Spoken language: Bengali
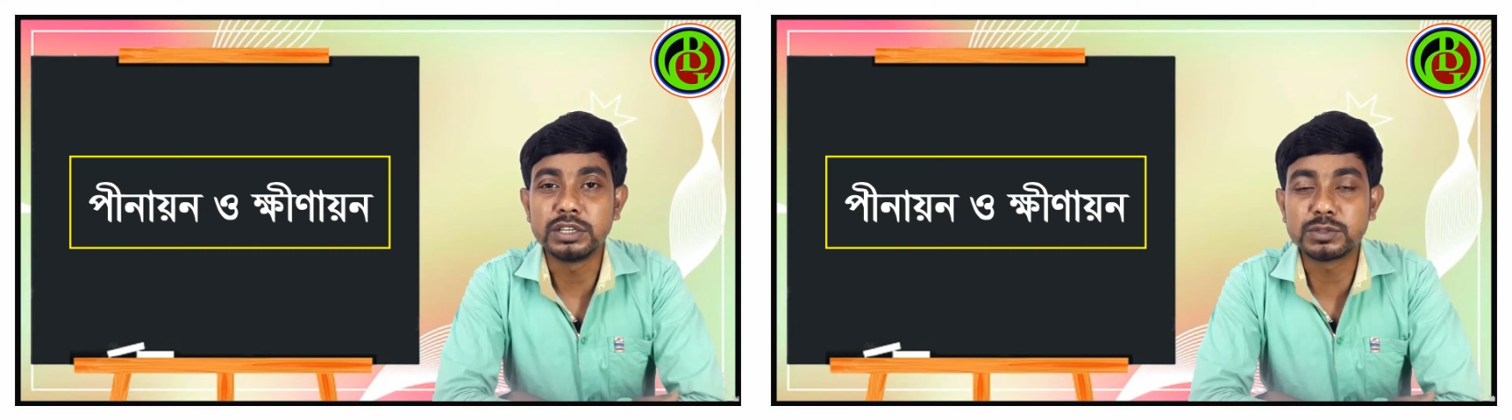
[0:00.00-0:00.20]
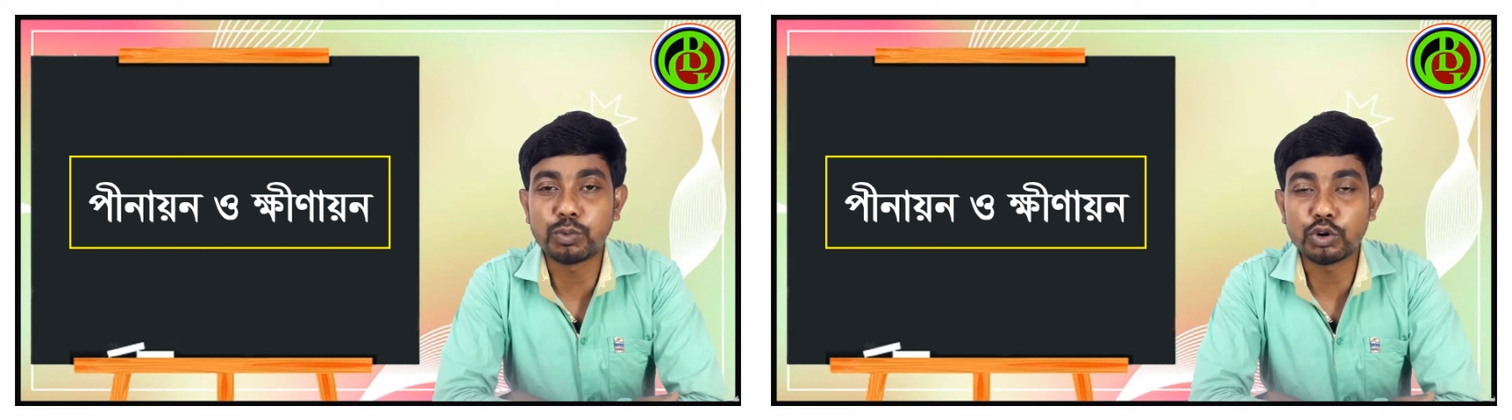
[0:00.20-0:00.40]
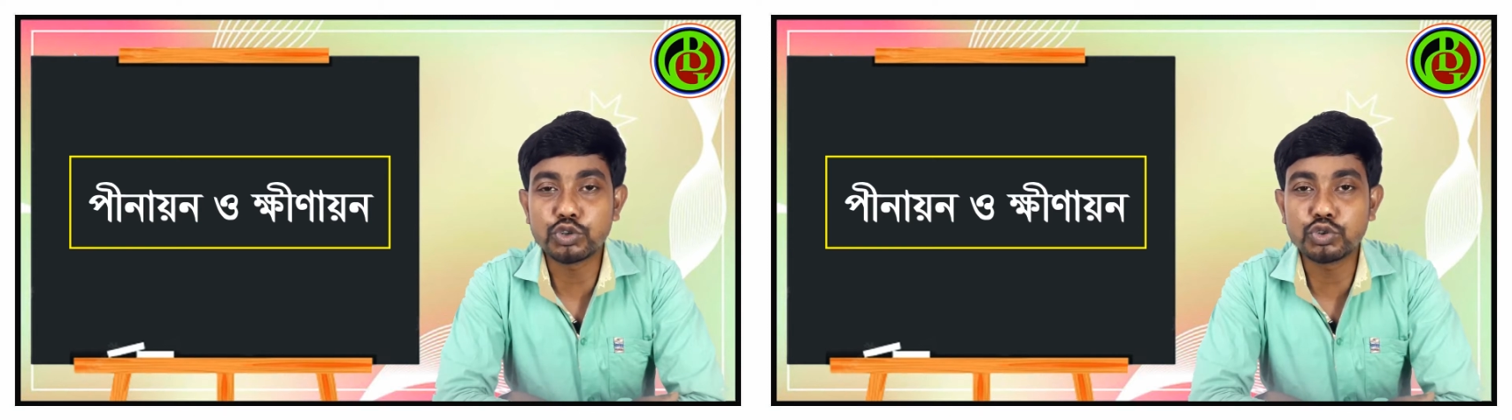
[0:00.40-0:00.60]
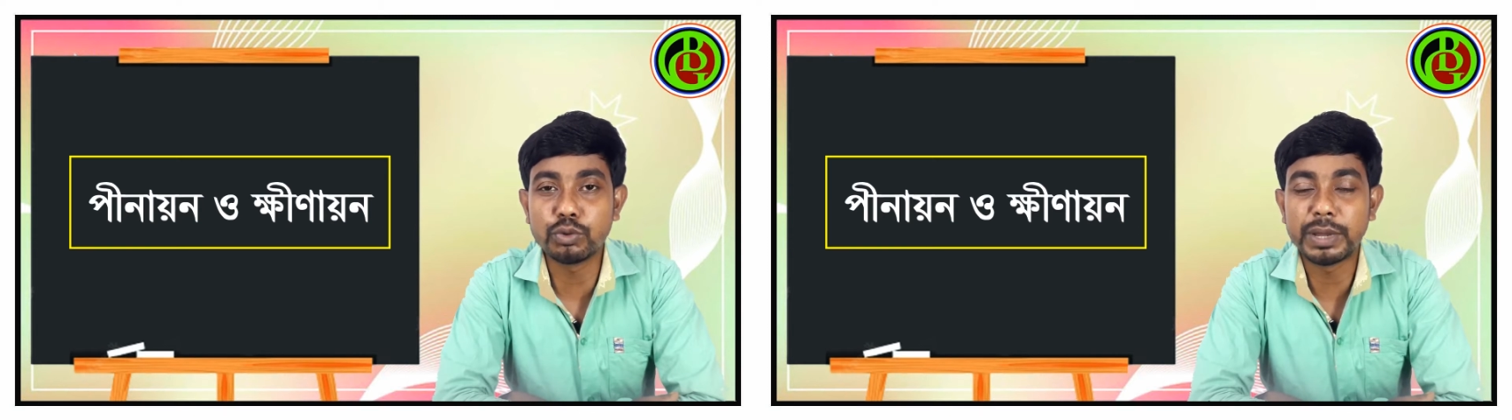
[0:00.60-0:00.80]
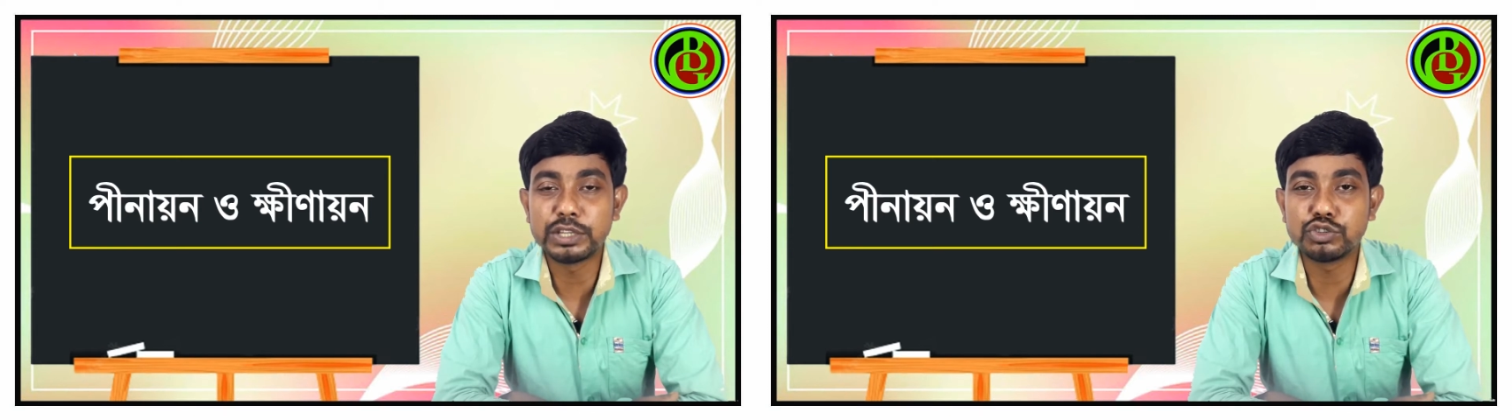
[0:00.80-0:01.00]
স্পর্শ
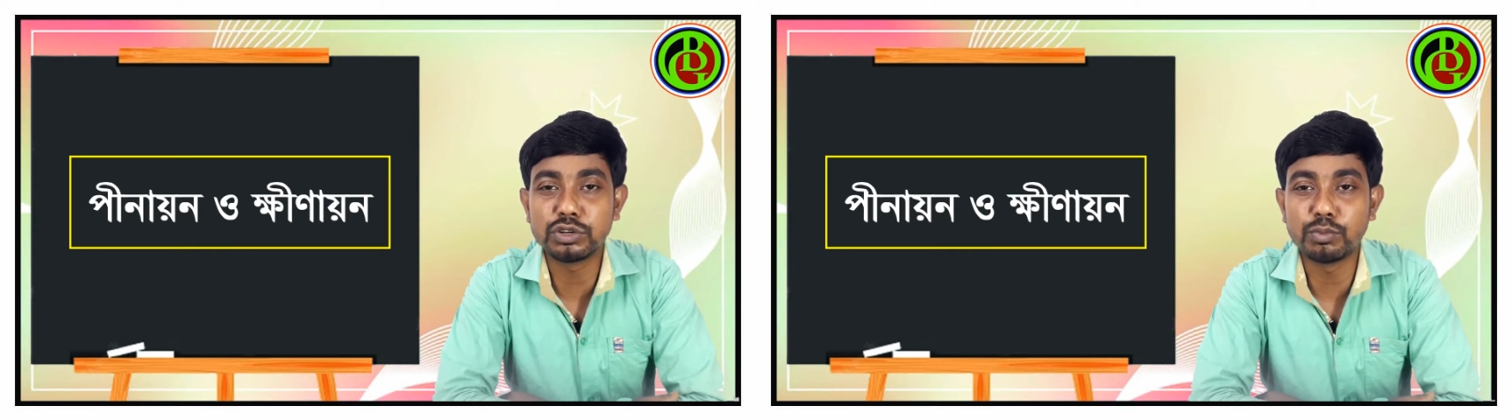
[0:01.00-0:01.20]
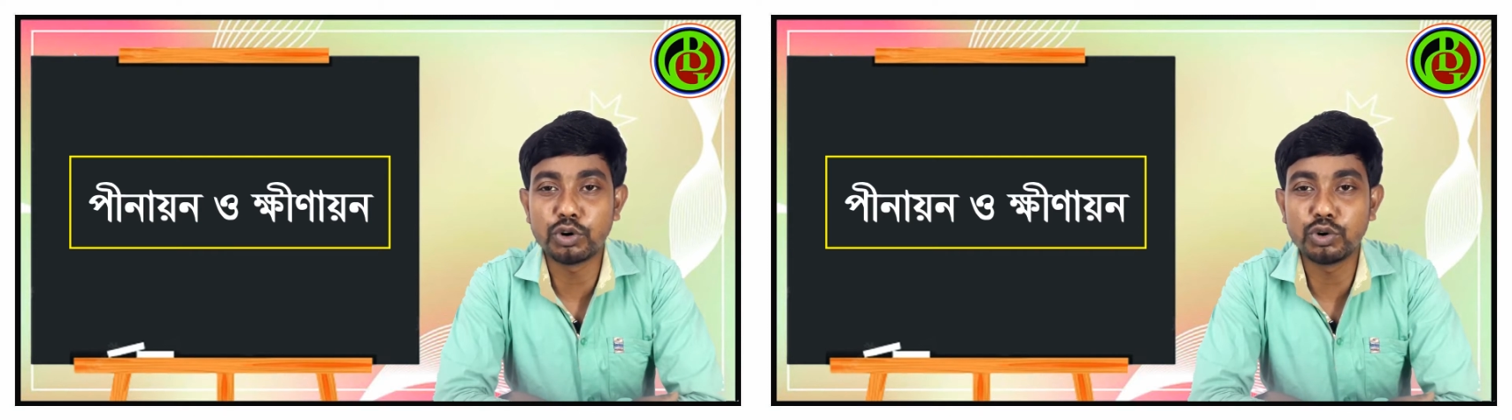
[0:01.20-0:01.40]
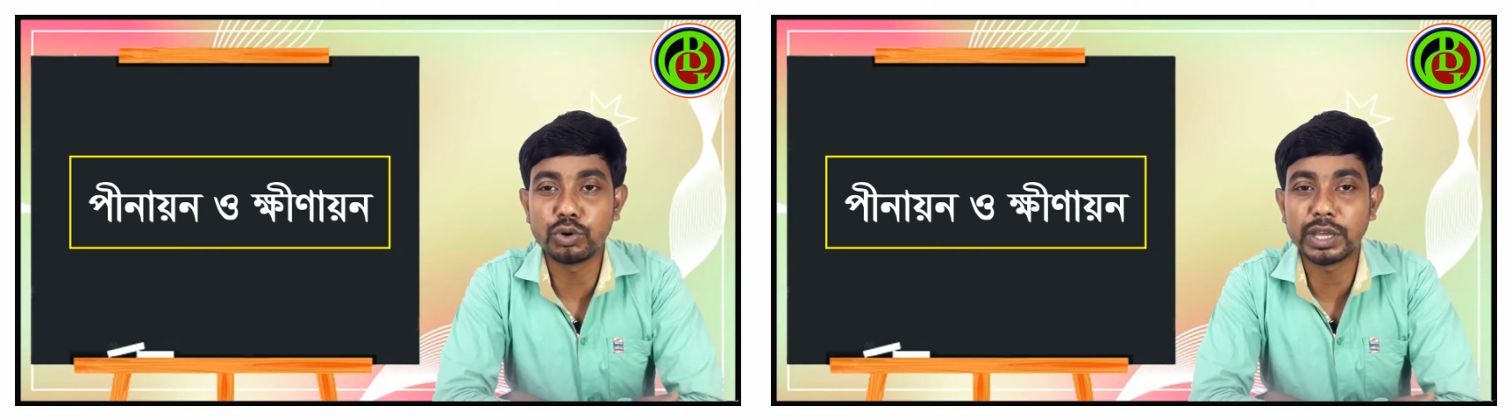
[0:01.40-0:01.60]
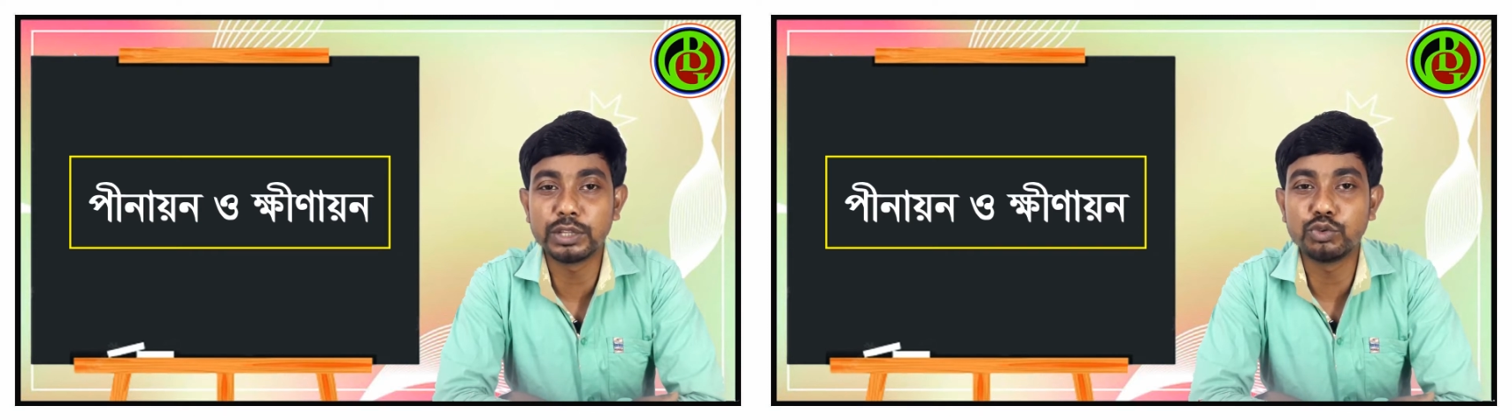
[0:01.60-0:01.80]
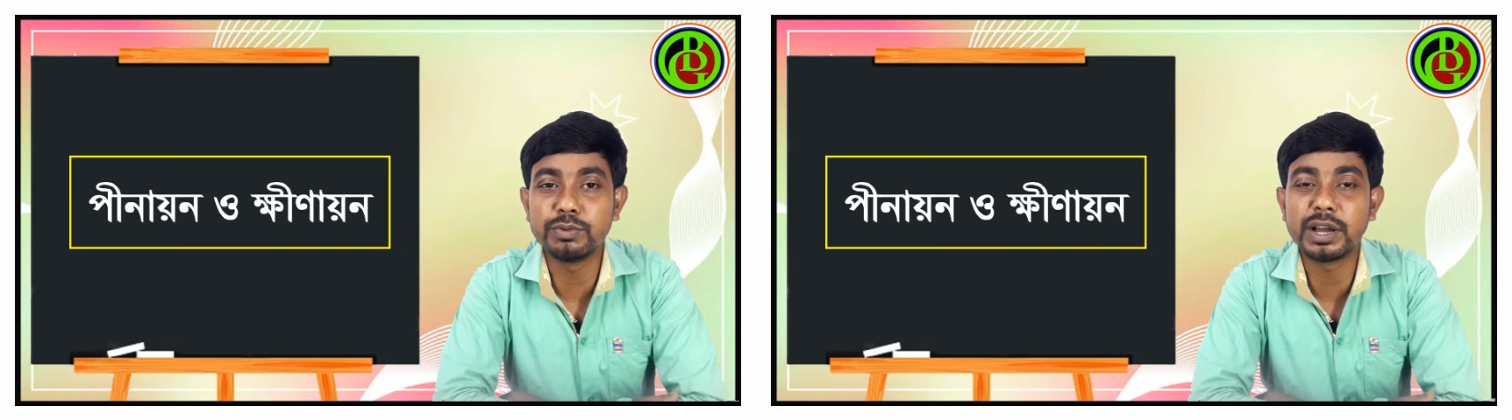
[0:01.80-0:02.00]
ব্যঞ্জনবর্ণকে
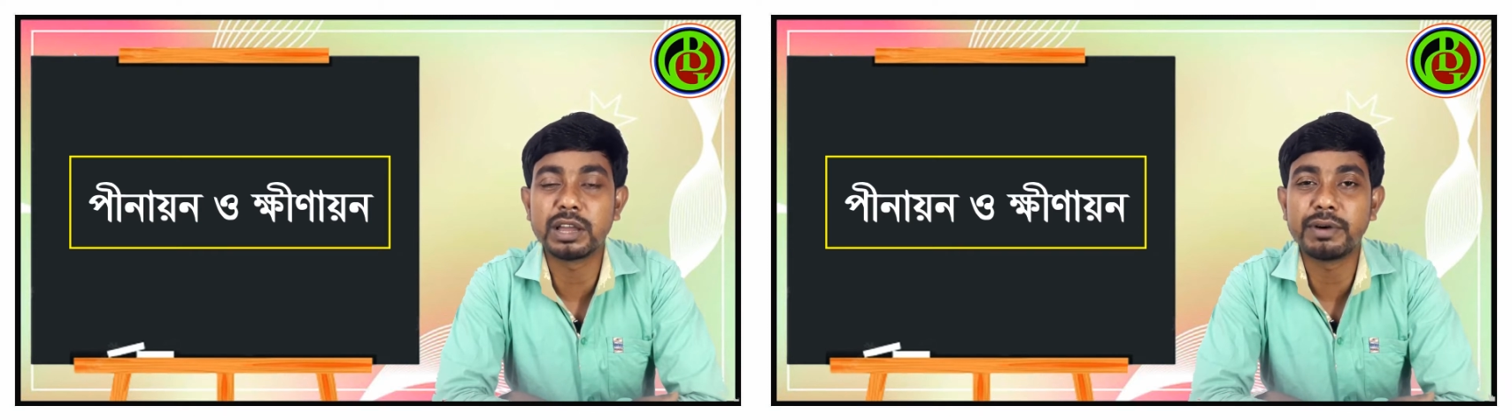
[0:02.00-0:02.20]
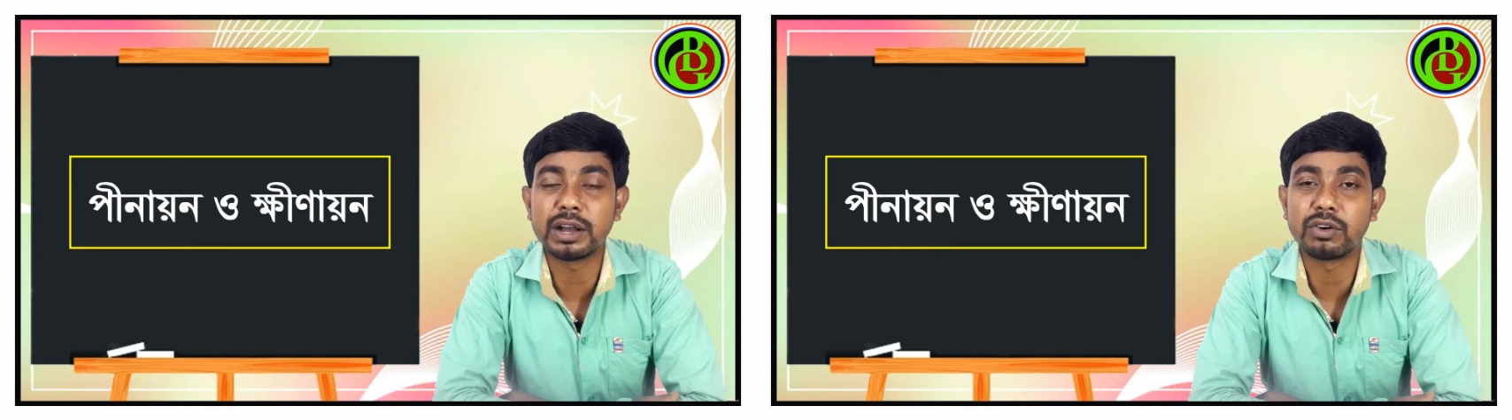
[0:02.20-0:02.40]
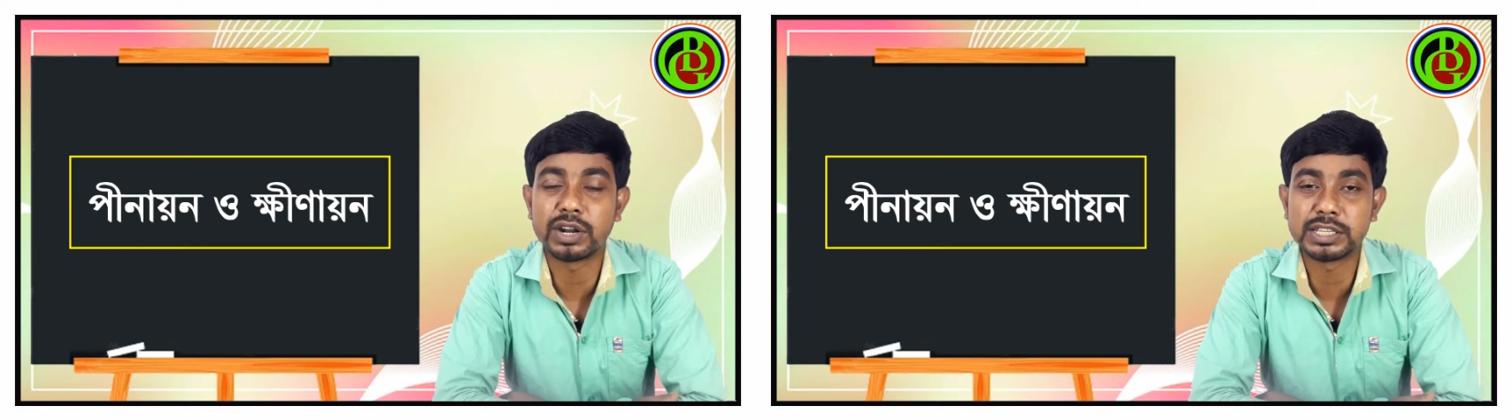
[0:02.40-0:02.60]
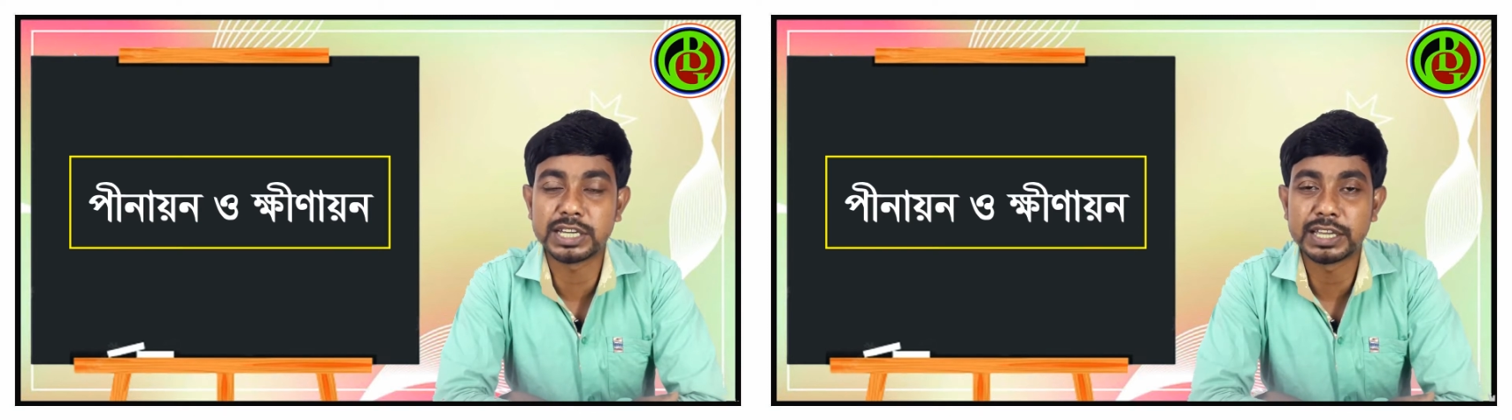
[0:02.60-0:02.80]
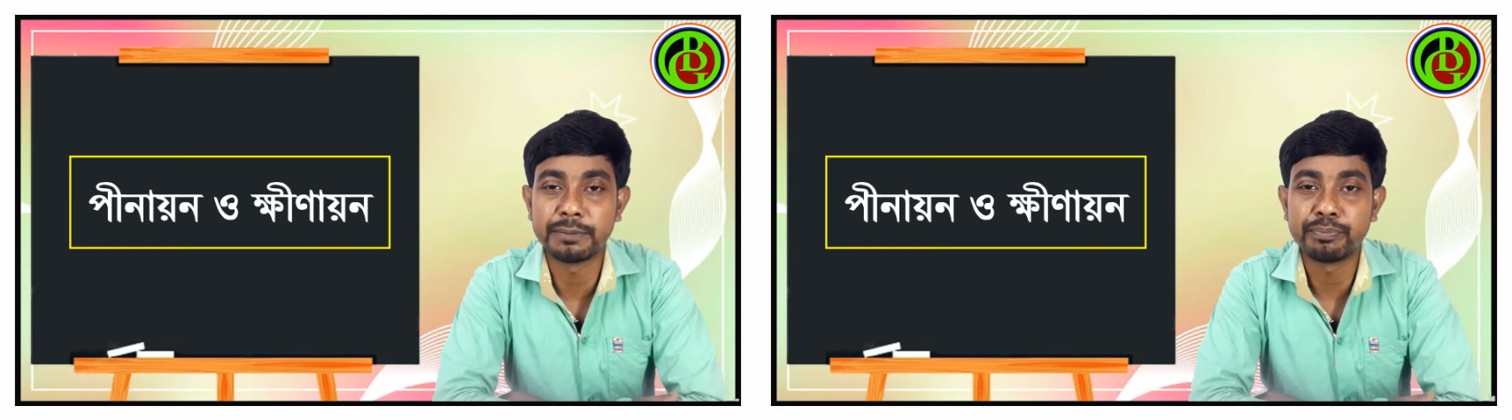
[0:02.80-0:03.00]
দুই ভাগে ভাগ করা যায়